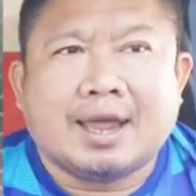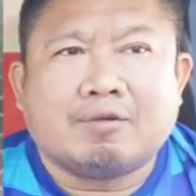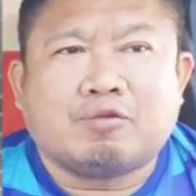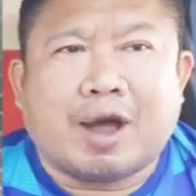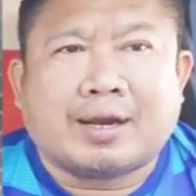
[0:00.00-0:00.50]

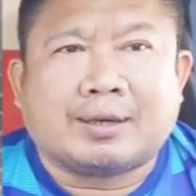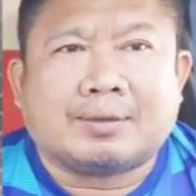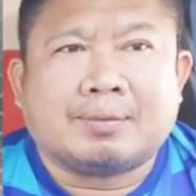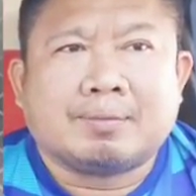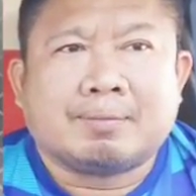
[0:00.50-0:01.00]
F1
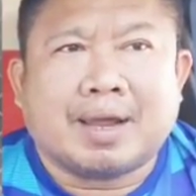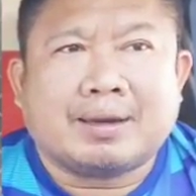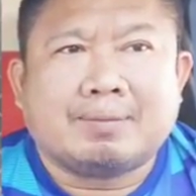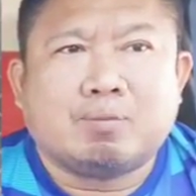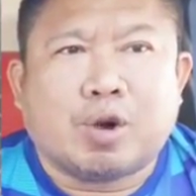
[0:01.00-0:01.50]
เพช
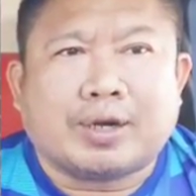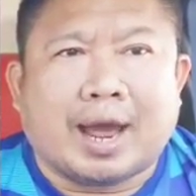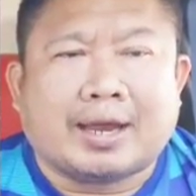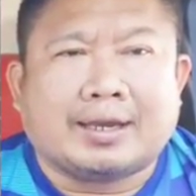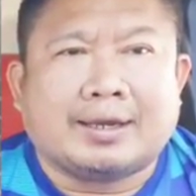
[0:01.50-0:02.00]
รมวยไท
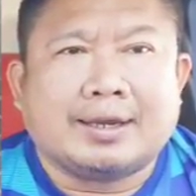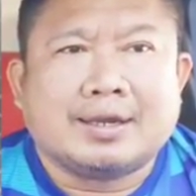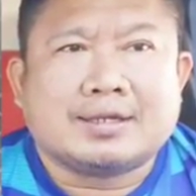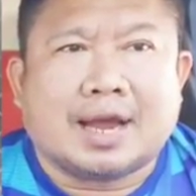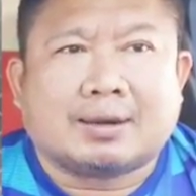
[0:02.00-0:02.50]
ย
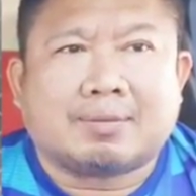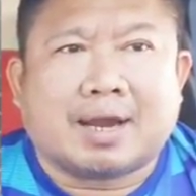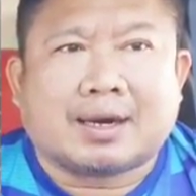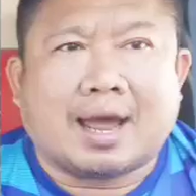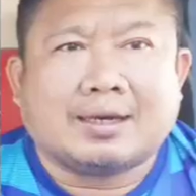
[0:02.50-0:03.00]
ชั่งน้ำหนั
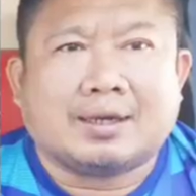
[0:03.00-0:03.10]
กได้